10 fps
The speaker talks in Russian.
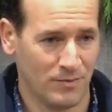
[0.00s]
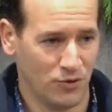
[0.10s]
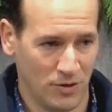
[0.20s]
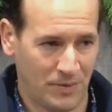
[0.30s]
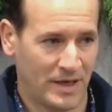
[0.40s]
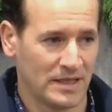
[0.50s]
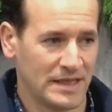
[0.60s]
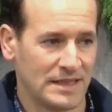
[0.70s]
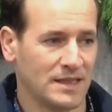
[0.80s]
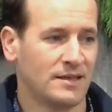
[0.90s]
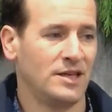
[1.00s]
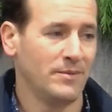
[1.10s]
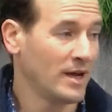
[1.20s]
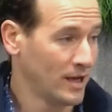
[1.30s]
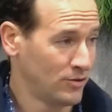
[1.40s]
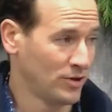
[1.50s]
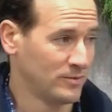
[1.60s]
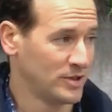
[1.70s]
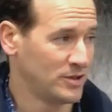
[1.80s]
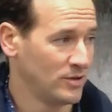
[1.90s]
будем прикасаться к теме, о которой
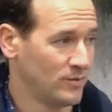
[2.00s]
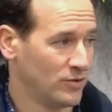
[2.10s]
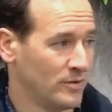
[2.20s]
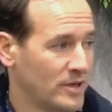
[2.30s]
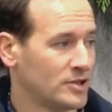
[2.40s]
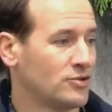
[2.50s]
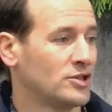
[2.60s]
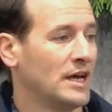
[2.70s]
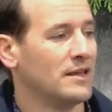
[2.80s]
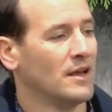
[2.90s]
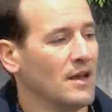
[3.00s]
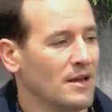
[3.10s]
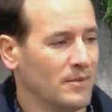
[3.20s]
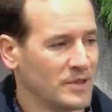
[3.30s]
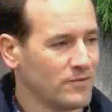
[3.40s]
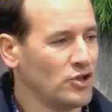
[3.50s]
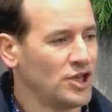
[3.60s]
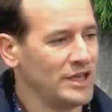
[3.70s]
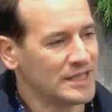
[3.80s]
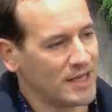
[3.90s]
мы сегодня будем рассуждать,
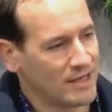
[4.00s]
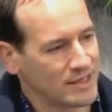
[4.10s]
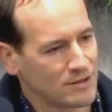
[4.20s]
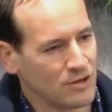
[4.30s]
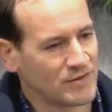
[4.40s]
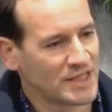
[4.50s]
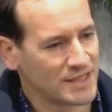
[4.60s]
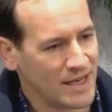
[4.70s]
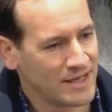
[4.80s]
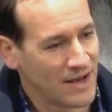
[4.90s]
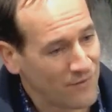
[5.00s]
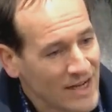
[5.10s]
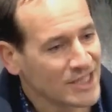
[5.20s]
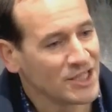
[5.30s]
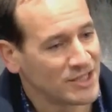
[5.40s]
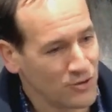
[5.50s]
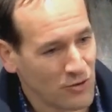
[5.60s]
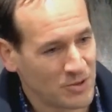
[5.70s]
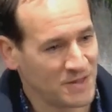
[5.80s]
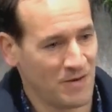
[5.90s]
позвольте несколько слов сказать о важности
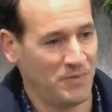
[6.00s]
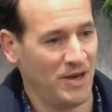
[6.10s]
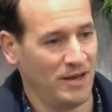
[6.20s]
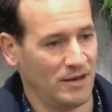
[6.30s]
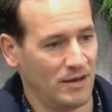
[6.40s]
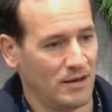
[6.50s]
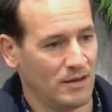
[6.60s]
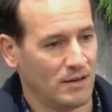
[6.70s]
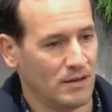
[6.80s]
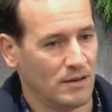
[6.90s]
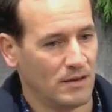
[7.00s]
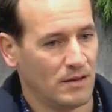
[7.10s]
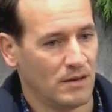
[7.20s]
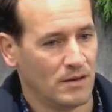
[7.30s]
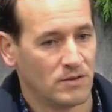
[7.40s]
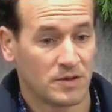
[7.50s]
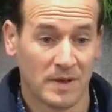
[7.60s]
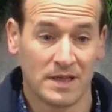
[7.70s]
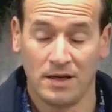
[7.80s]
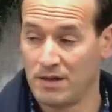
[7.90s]
общего пения. Вот
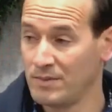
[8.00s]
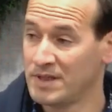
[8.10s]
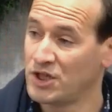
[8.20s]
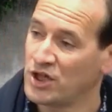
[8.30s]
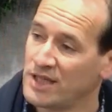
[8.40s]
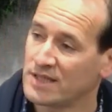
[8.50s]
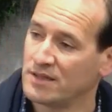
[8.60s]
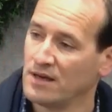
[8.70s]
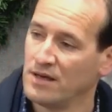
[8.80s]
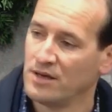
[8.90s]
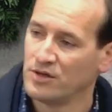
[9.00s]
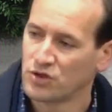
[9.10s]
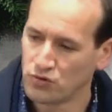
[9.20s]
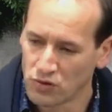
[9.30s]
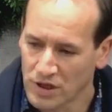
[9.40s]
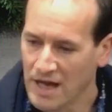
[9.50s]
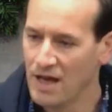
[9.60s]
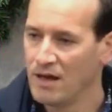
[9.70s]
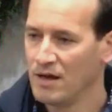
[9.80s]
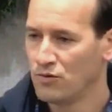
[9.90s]
смотрите, мы сейчас с
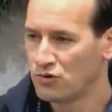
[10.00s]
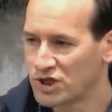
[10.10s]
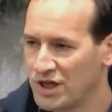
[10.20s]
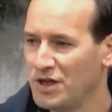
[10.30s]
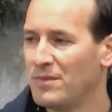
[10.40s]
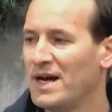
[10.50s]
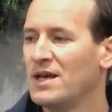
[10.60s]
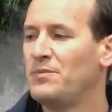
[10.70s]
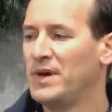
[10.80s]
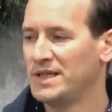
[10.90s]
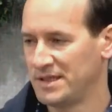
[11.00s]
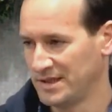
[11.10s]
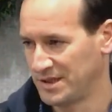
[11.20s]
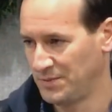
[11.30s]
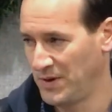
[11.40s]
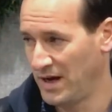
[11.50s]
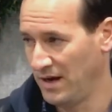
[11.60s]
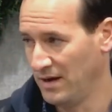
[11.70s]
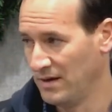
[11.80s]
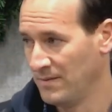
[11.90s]
утра уже немало песен
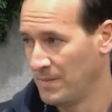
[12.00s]
спели –